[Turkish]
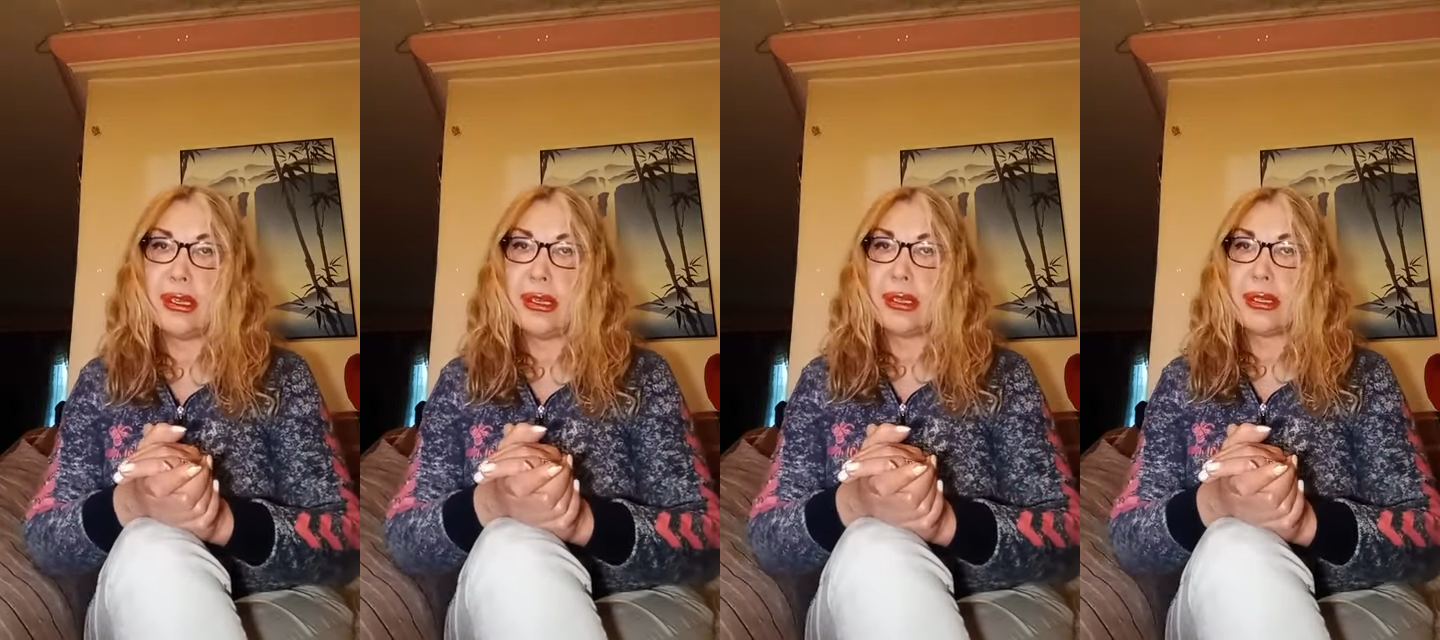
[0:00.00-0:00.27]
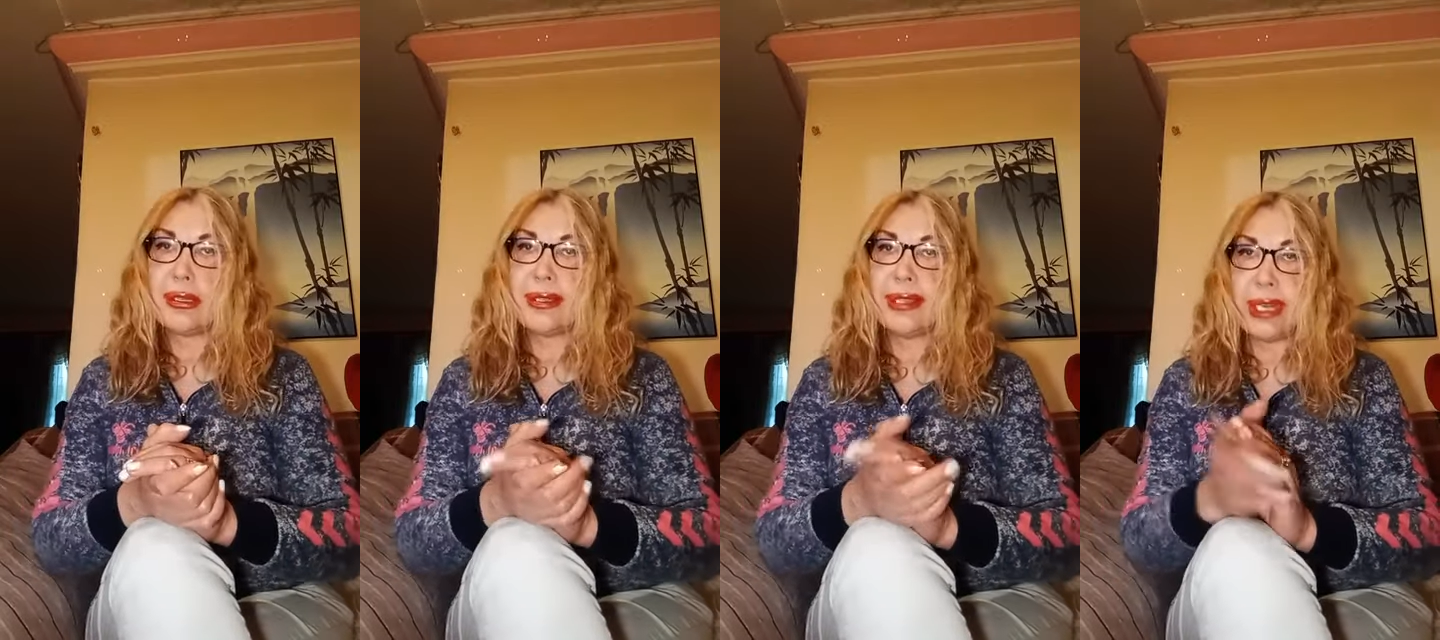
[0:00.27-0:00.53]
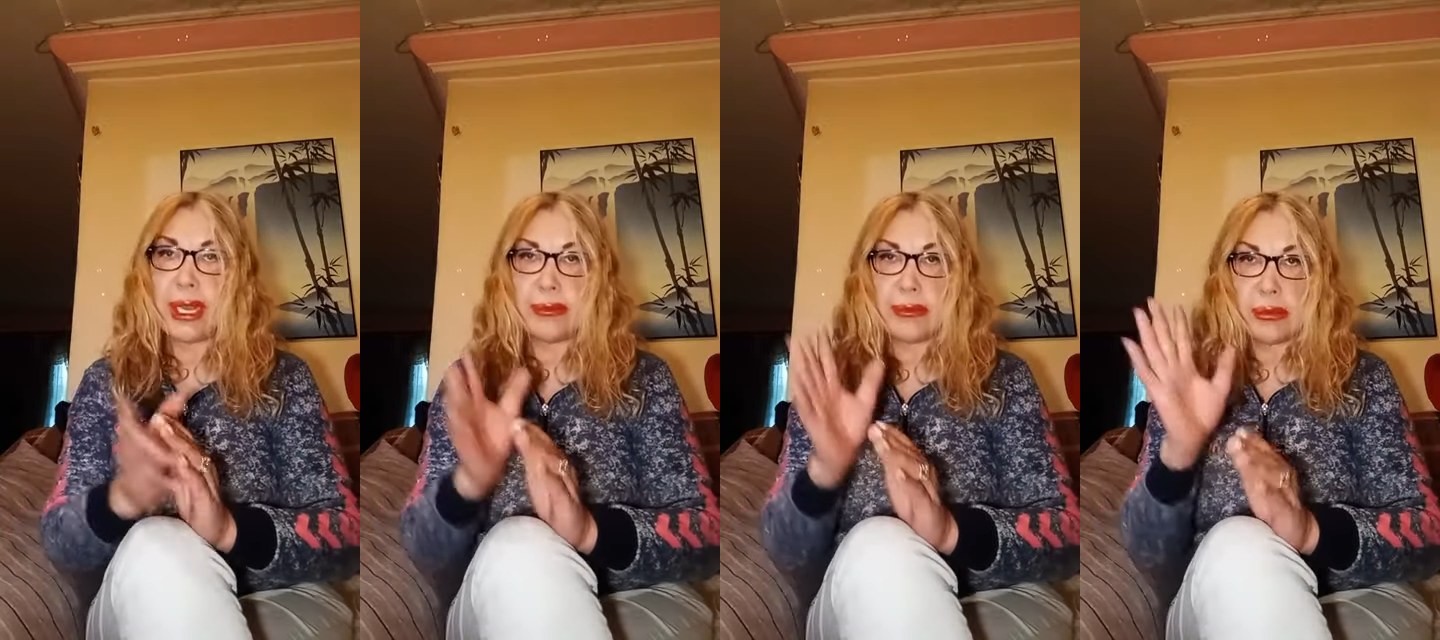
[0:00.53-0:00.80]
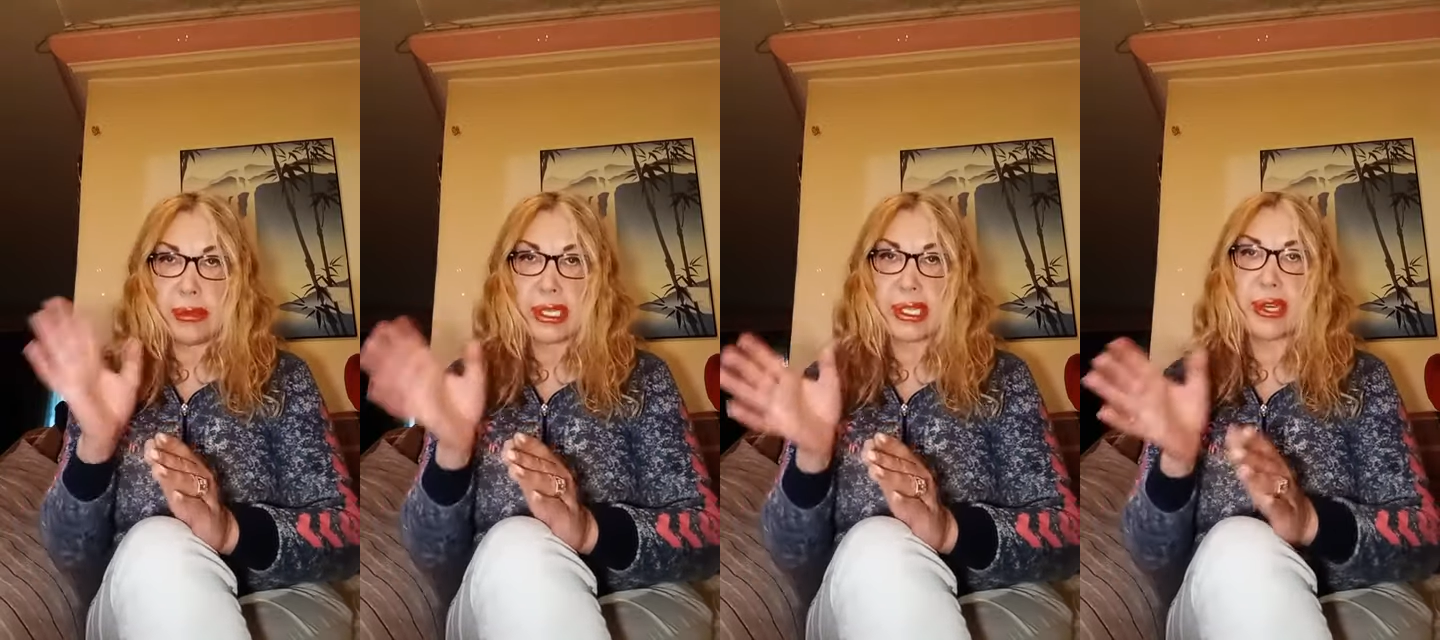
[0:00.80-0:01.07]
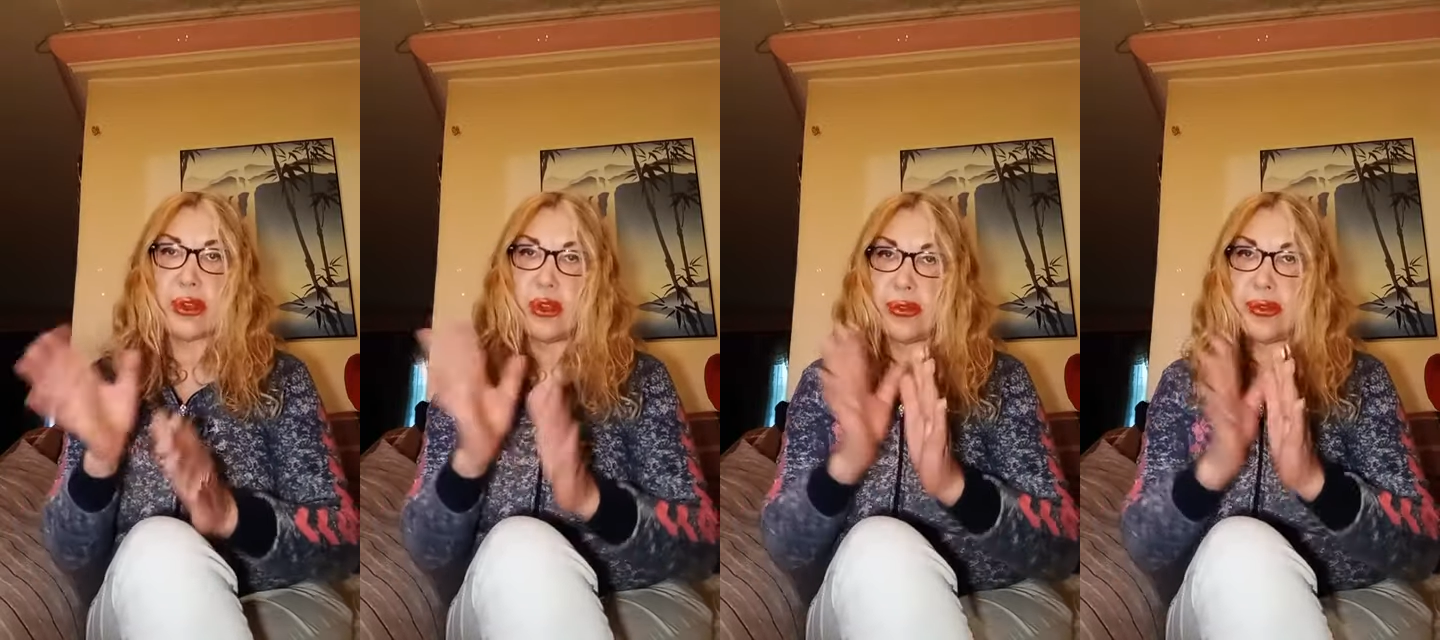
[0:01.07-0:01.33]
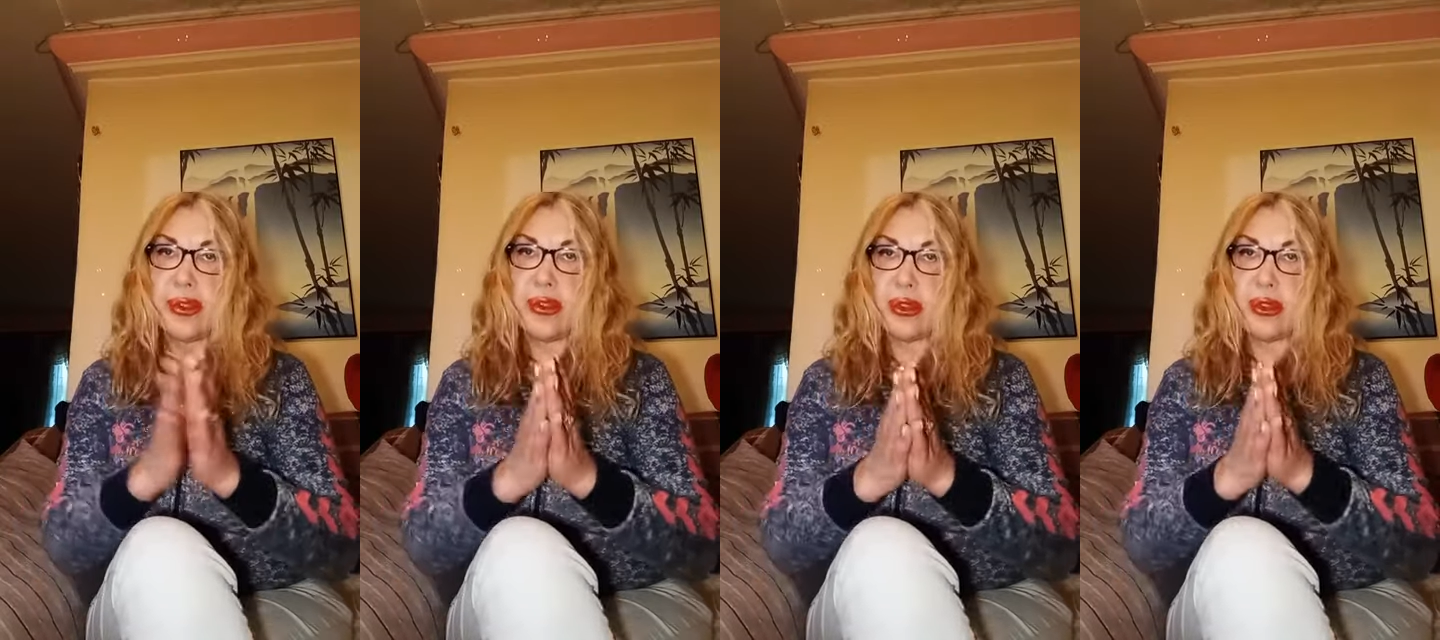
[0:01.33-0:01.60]
Sinem Umaş'a o
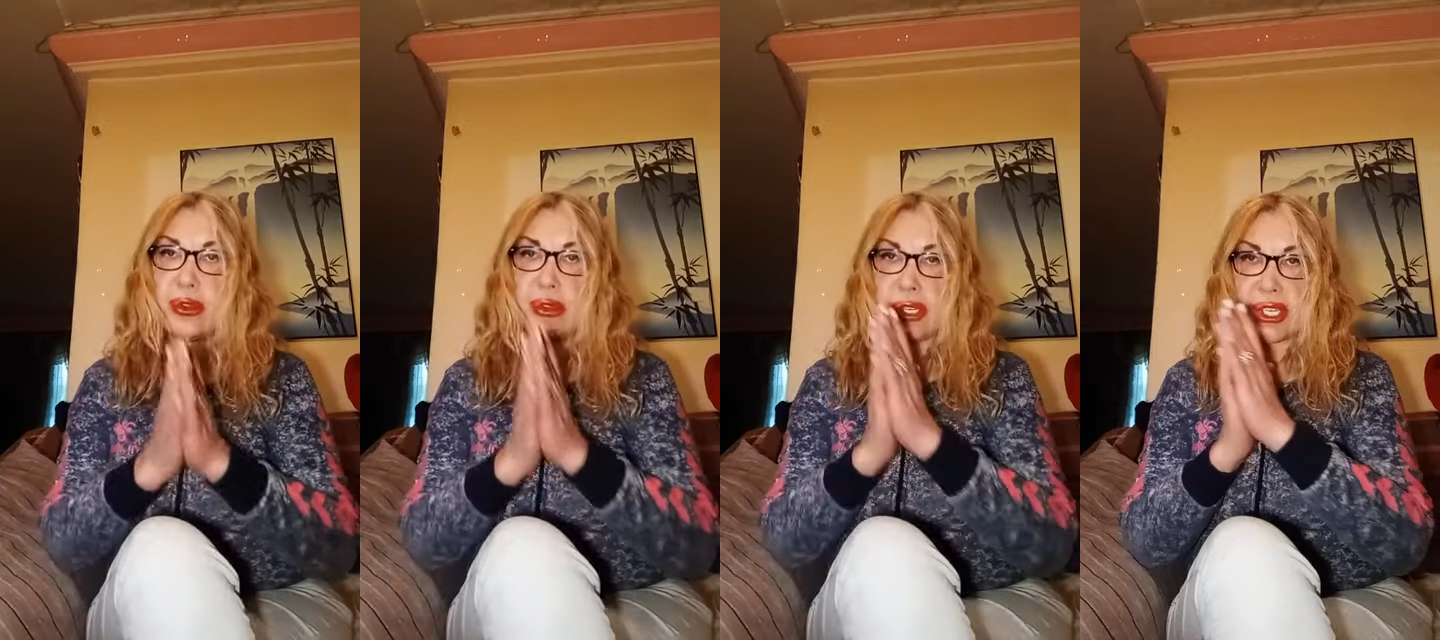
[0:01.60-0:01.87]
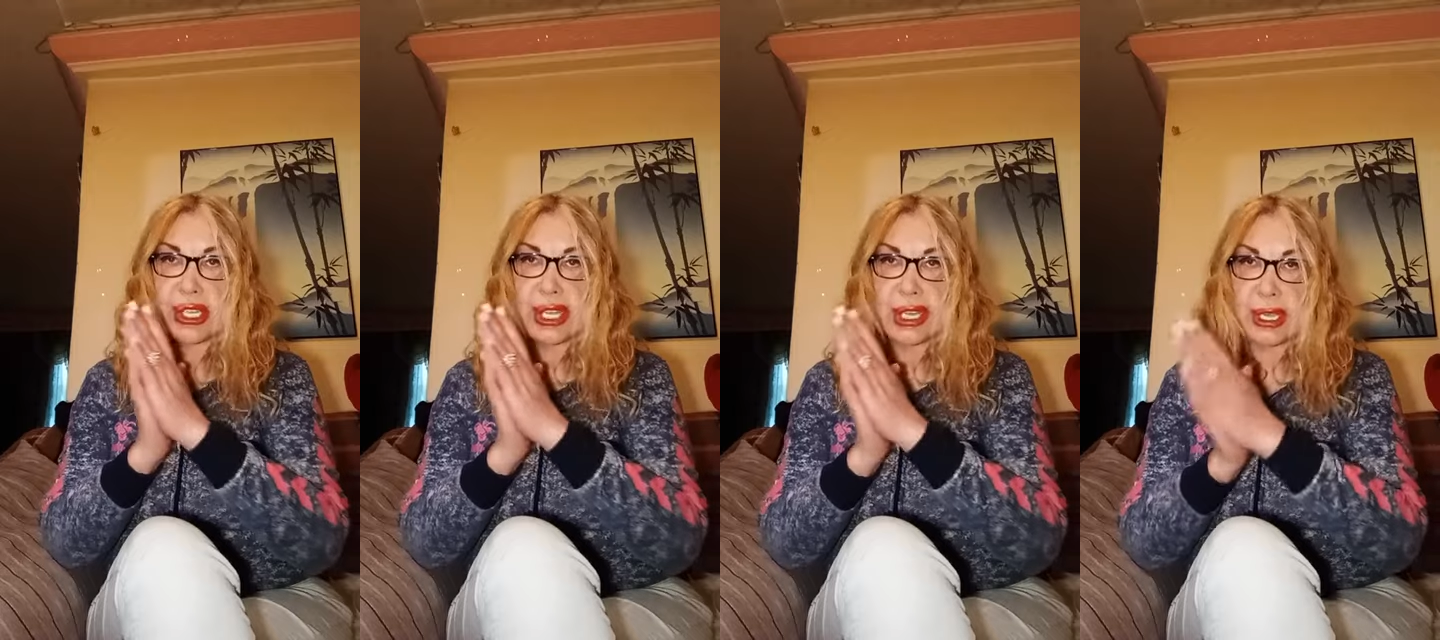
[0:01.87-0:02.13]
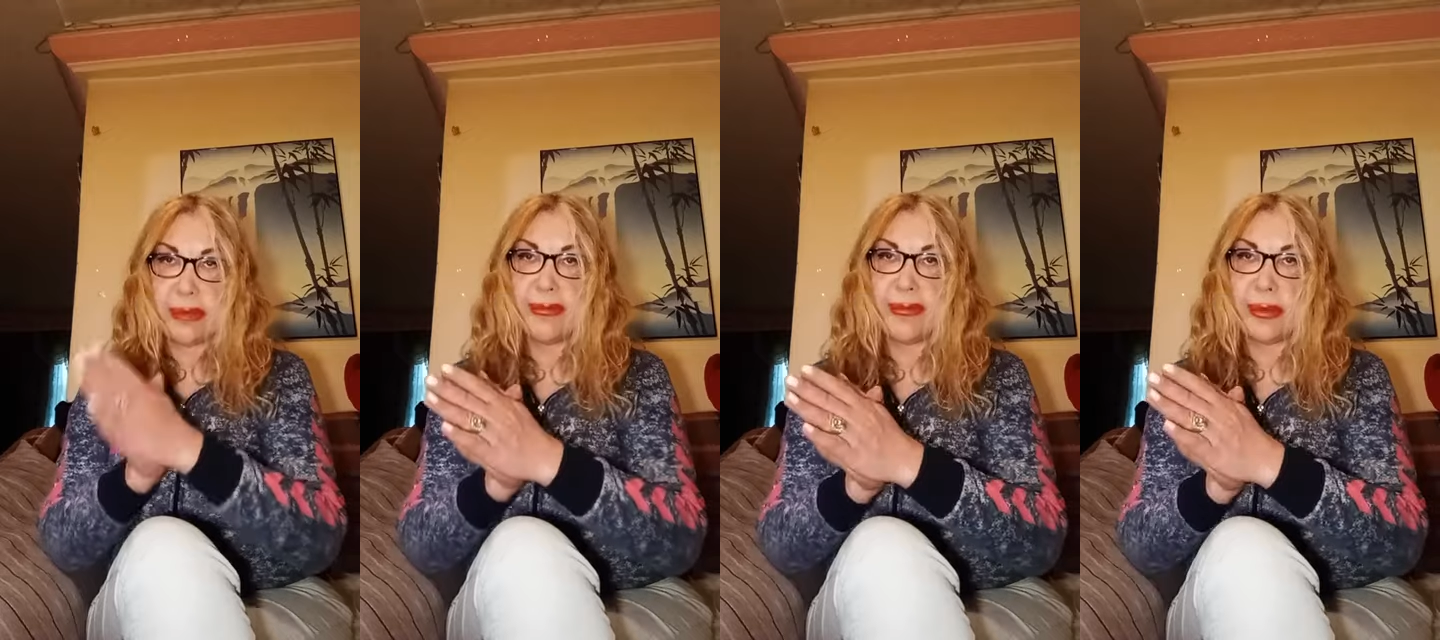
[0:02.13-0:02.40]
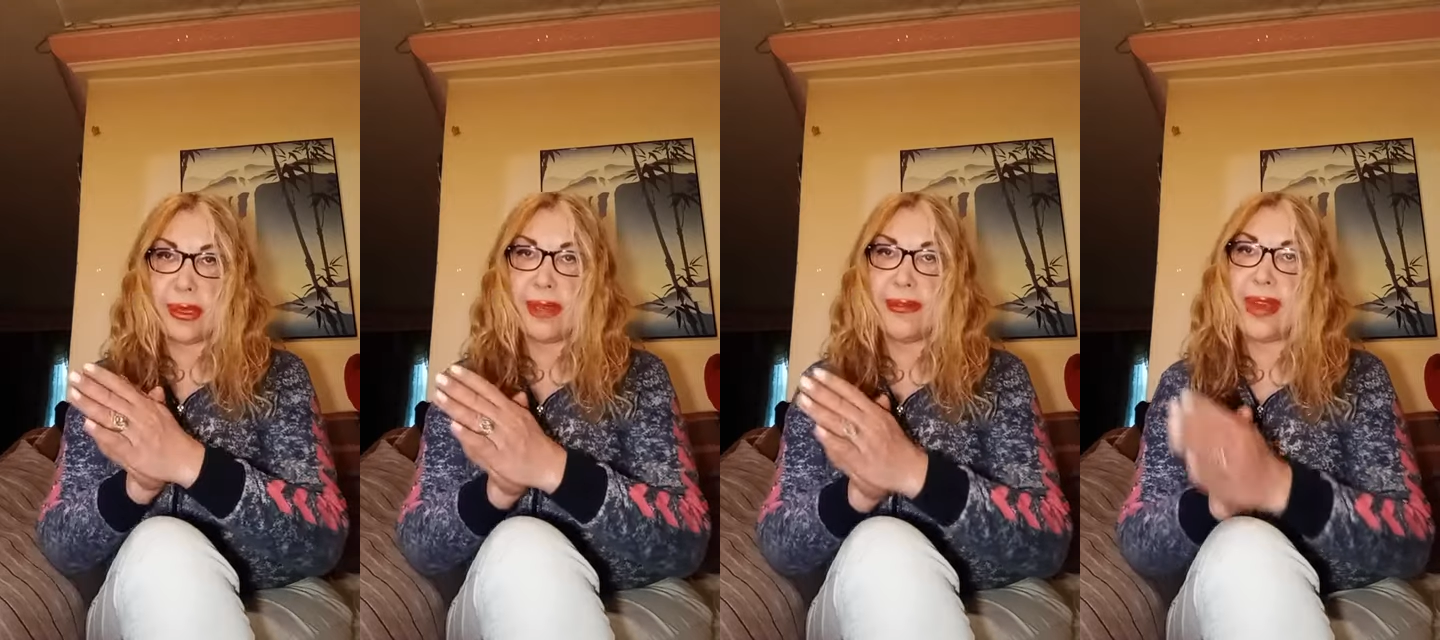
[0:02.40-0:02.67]
videoyu işte kim e,